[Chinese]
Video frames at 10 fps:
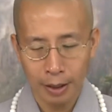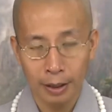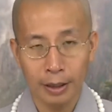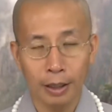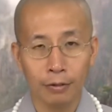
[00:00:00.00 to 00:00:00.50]

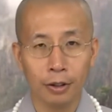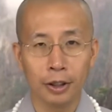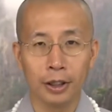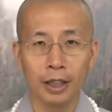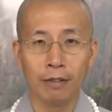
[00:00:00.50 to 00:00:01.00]
念佛
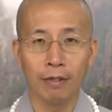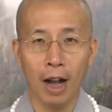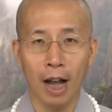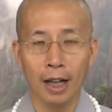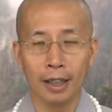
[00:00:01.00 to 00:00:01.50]
十念
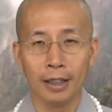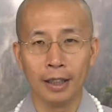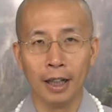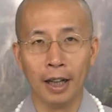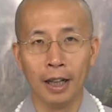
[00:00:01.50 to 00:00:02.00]
法。
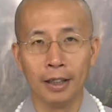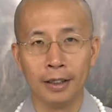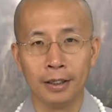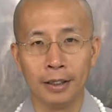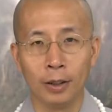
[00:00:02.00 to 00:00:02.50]
哎，
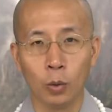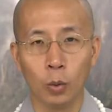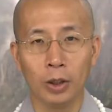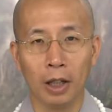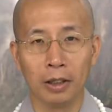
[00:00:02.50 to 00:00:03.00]

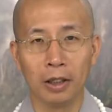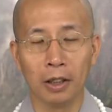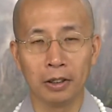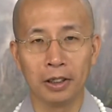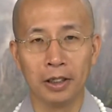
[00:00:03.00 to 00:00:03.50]
胡晓玲老
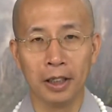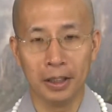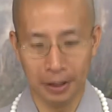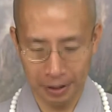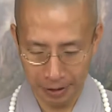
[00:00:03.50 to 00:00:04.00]
师呢，
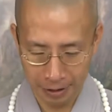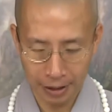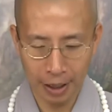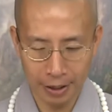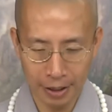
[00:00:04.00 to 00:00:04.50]

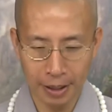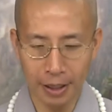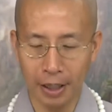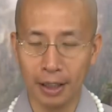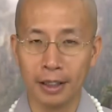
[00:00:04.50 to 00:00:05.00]
他这
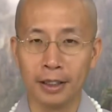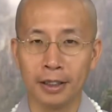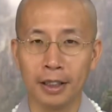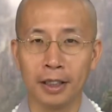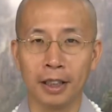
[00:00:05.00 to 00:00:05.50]
个
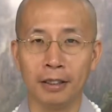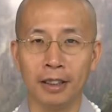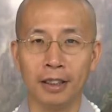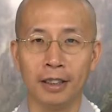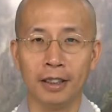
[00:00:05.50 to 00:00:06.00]
介绍
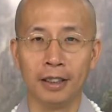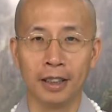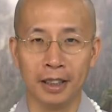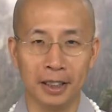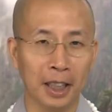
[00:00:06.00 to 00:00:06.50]
的也
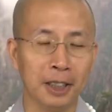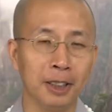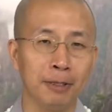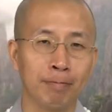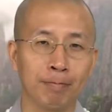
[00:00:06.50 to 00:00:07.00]
很详细，
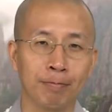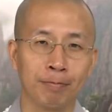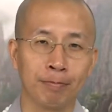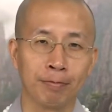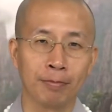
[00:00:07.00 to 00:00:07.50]

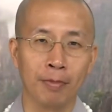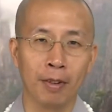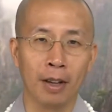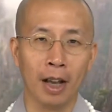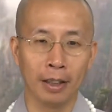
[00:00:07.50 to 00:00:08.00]

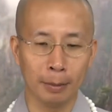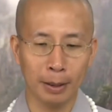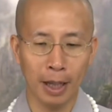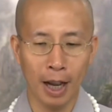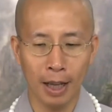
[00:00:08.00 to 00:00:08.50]
啊，那么
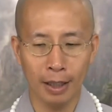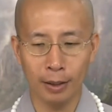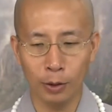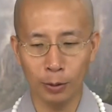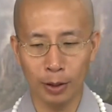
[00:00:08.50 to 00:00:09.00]
他
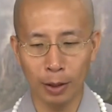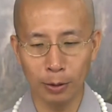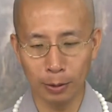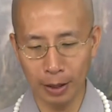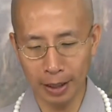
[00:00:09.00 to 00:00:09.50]
主要
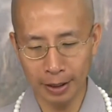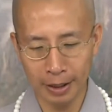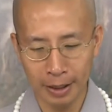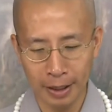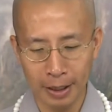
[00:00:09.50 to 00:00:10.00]
主张呢
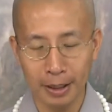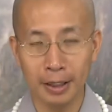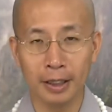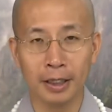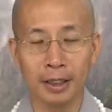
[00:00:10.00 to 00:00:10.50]

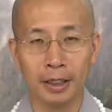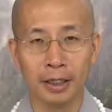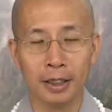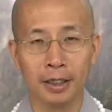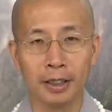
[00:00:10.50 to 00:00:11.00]
是
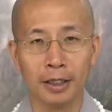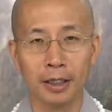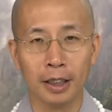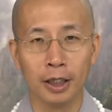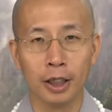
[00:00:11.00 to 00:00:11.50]
这
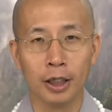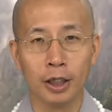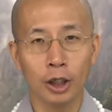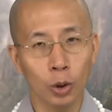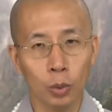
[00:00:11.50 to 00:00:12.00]
个
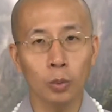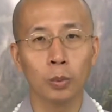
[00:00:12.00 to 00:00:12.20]
计数，